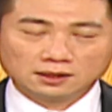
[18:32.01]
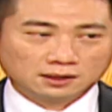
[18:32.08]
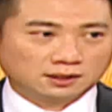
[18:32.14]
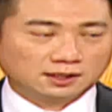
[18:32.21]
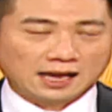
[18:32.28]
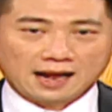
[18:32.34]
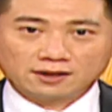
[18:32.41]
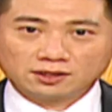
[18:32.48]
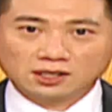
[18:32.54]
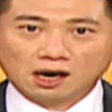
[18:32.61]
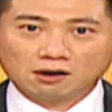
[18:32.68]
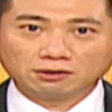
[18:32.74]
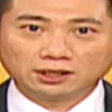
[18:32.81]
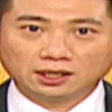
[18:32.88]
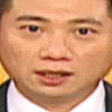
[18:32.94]
惨
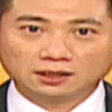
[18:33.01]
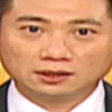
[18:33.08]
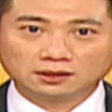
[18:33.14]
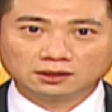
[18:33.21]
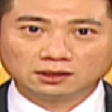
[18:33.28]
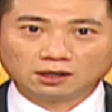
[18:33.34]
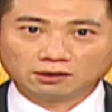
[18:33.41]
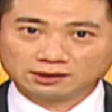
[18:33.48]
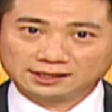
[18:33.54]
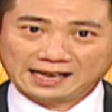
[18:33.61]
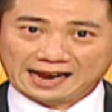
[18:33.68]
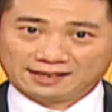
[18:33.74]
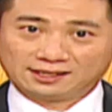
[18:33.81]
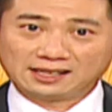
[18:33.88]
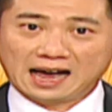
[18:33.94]
遭呢？哦，
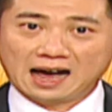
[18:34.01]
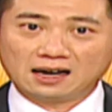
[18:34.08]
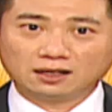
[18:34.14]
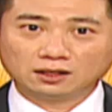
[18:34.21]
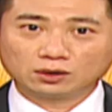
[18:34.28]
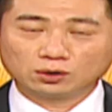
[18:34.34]
宰杀，